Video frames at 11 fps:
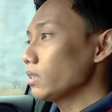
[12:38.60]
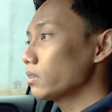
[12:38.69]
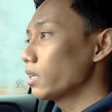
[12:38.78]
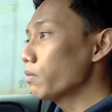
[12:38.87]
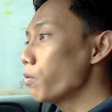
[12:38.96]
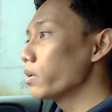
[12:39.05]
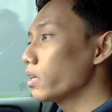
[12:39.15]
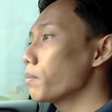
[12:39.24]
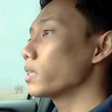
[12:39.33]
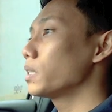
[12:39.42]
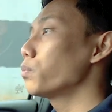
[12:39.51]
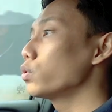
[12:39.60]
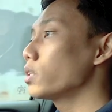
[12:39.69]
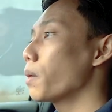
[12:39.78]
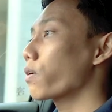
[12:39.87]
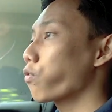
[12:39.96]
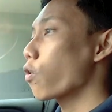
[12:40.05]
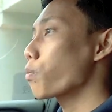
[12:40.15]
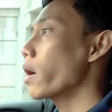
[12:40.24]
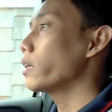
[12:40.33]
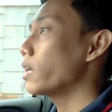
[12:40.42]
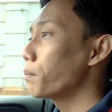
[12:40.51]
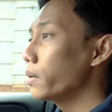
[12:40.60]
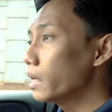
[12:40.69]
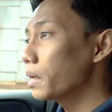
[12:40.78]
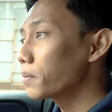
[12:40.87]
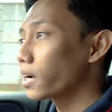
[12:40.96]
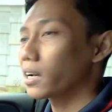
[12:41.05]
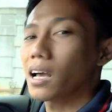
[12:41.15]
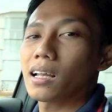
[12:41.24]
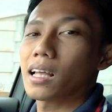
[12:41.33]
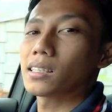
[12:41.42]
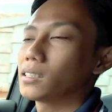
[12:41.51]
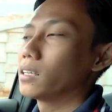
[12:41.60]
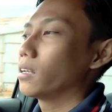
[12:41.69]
Jadi mobil ini masih punya performa yang mirip dengan A-Class.